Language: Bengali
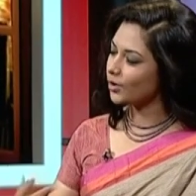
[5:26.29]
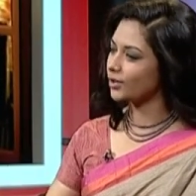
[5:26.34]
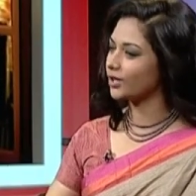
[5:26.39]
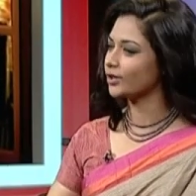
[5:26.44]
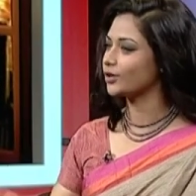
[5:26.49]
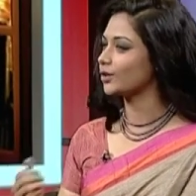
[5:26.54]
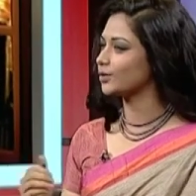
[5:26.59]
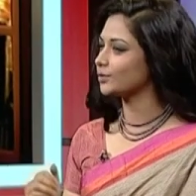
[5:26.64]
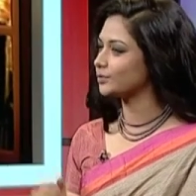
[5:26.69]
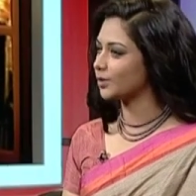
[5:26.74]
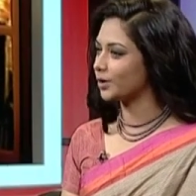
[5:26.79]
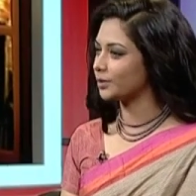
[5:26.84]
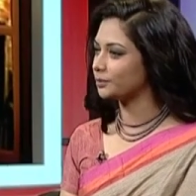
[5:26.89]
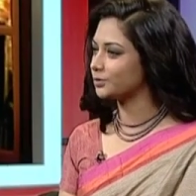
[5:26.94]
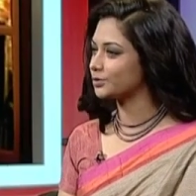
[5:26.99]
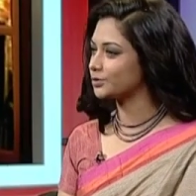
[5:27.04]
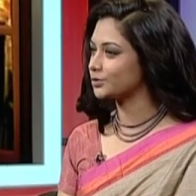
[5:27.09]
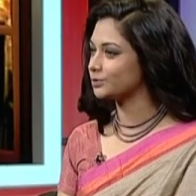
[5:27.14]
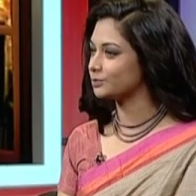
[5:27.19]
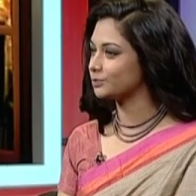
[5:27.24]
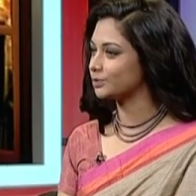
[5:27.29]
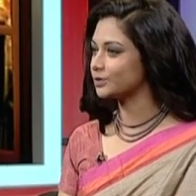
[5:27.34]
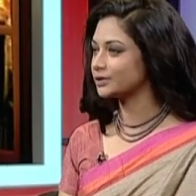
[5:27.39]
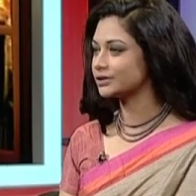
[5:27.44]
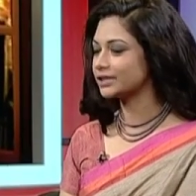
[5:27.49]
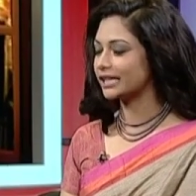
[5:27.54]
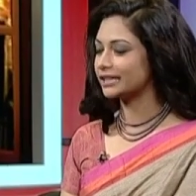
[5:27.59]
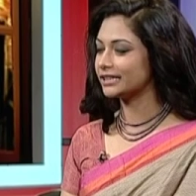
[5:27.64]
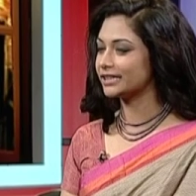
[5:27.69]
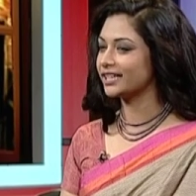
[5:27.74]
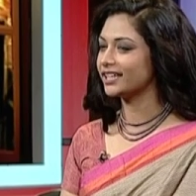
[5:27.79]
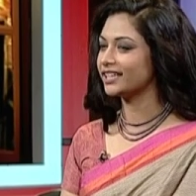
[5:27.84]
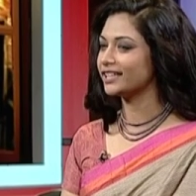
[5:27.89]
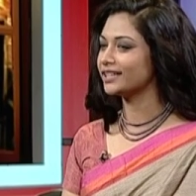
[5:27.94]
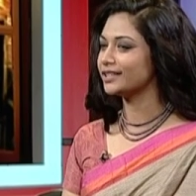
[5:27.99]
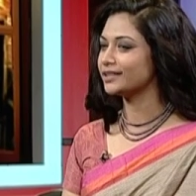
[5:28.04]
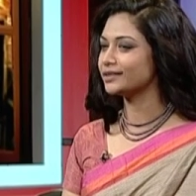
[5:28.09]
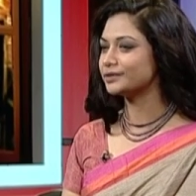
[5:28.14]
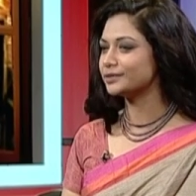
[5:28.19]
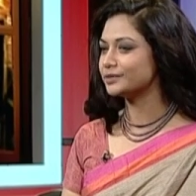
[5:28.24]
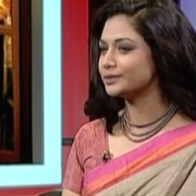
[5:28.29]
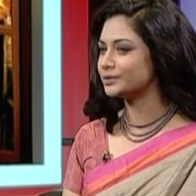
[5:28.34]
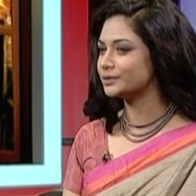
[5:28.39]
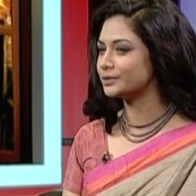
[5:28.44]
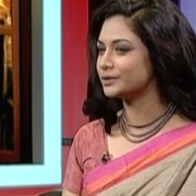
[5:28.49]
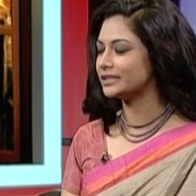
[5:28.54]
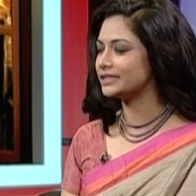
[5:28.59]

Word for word: অনেক রকম গল্প শুনবো সাথে দু